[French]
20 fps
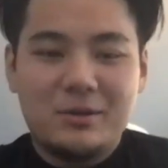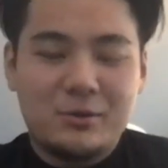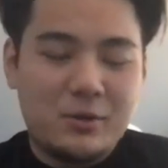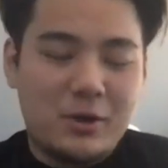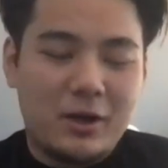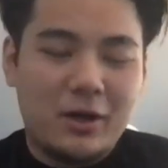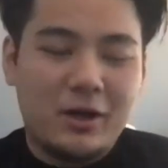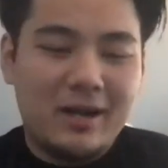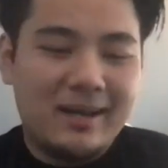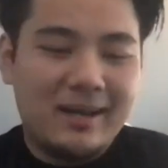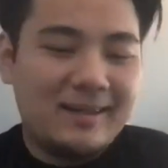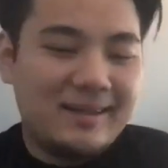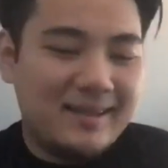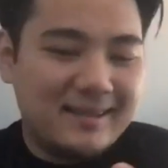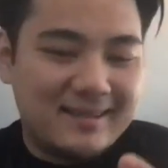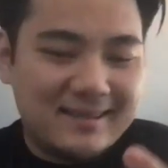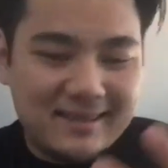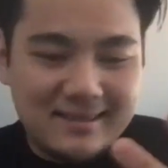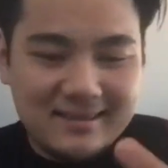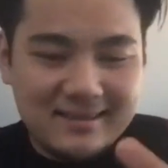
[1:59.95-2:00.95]
je suis un gars
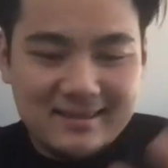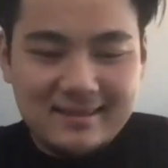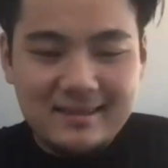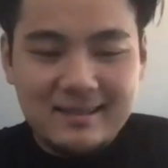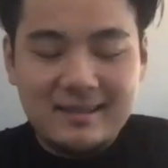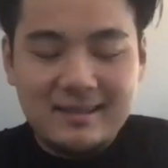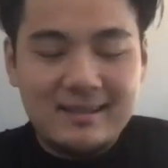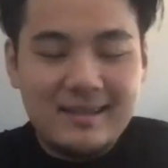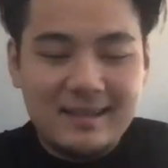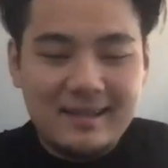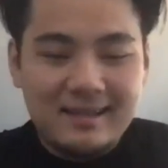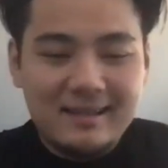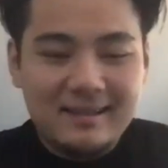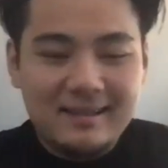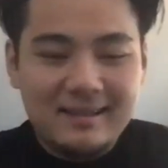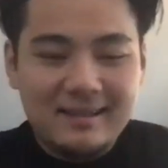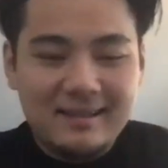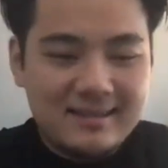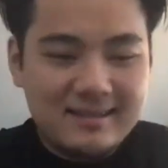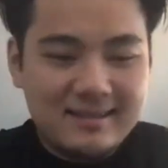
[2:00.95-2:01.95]

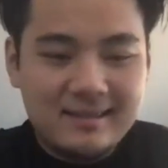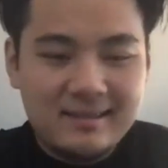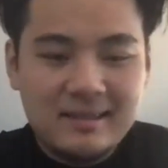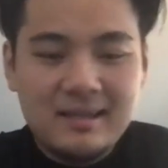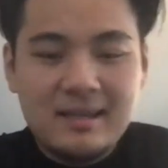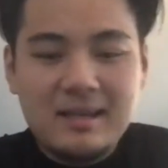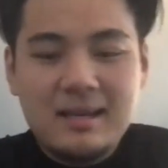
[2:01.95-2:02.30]
indécis.